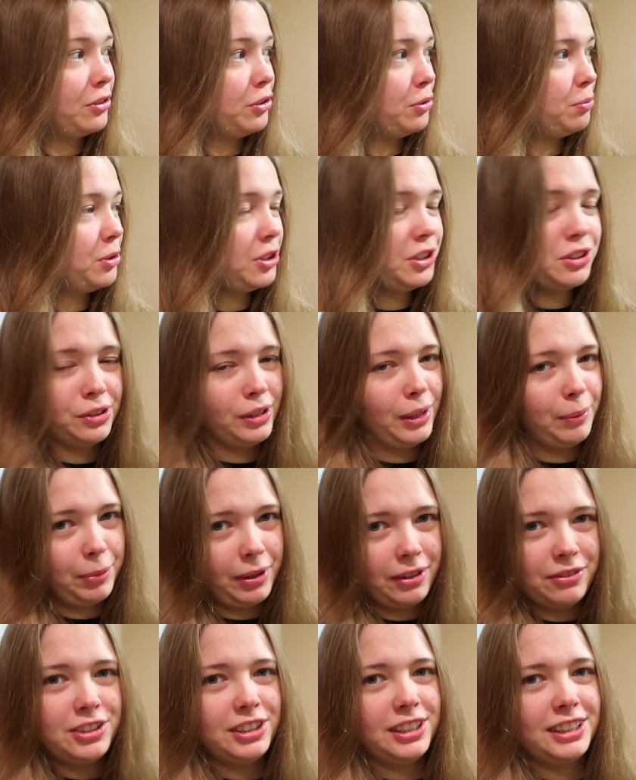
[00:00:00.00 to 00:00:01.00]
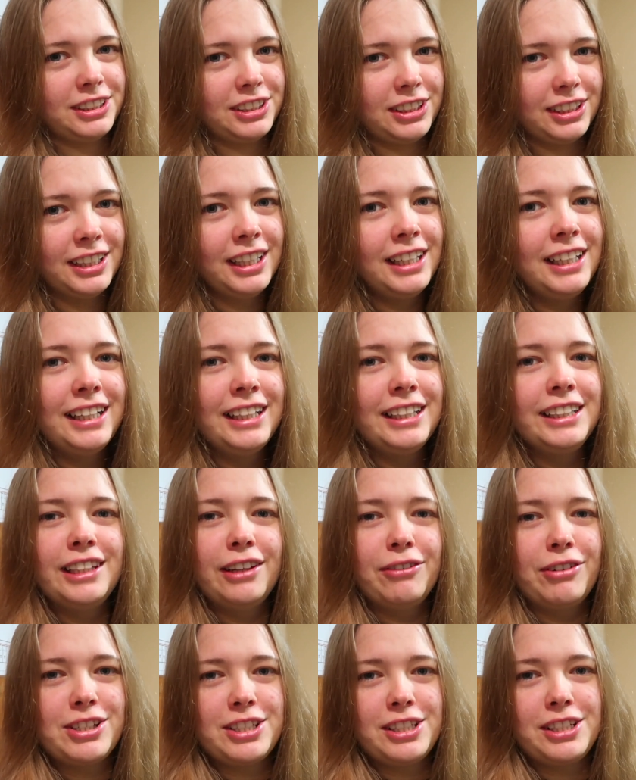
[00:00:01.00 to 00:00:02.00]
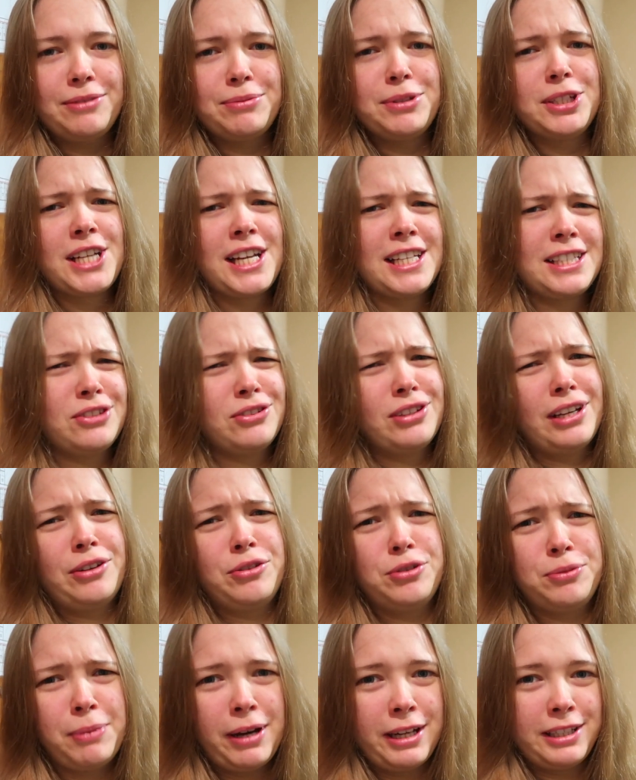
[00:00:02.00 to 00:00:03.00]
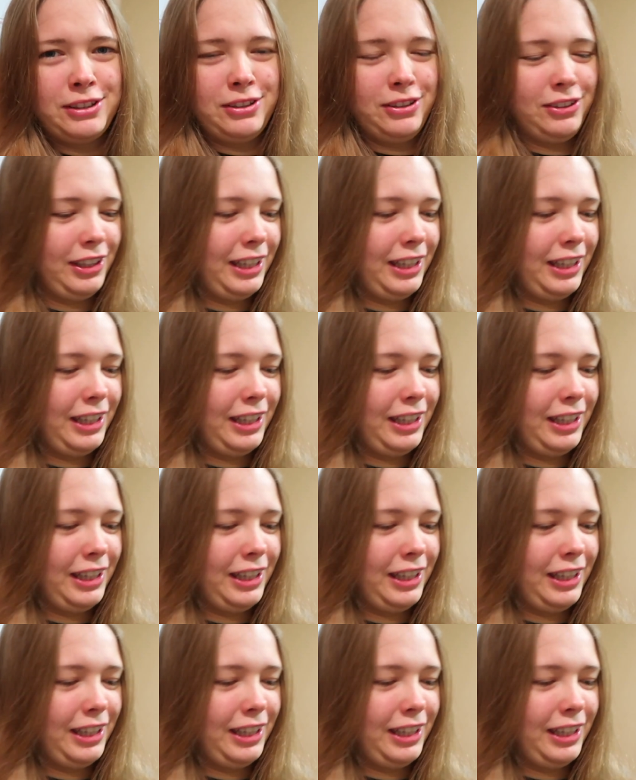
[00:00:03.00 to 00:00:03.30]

ktoś przyjść to naprawić, także nieważne, nie przeszkadza to jakoś bardzo,